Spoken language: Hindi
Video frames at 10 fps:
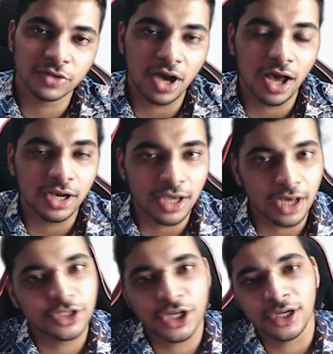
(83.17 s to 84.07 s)
खाली
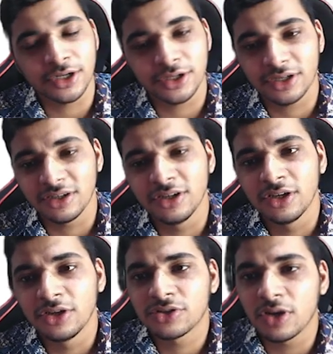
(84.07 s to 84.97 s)
हाथ जाएंगे ठीक है
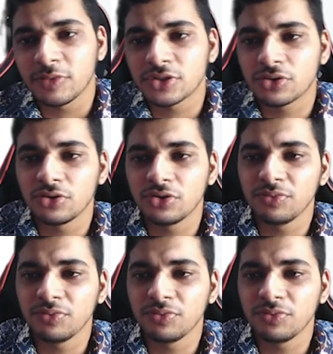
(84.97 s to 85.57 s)
सब इसको